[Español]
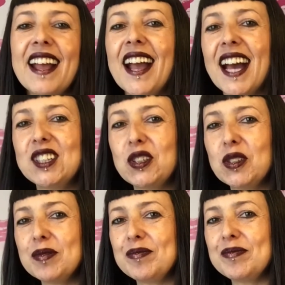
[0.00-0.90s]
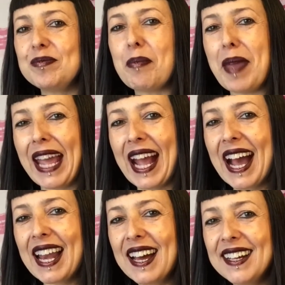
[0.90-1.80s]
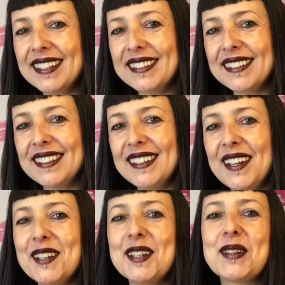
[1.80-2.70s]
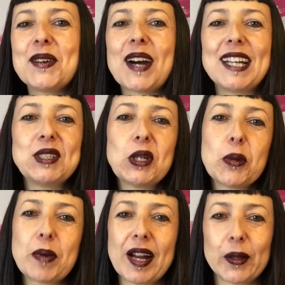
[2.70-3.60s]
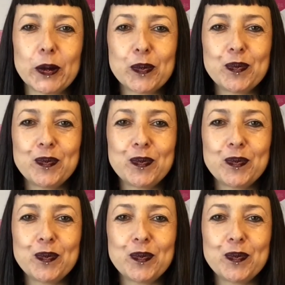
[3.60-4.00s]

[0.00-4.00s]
gato bengala o gato leopardo.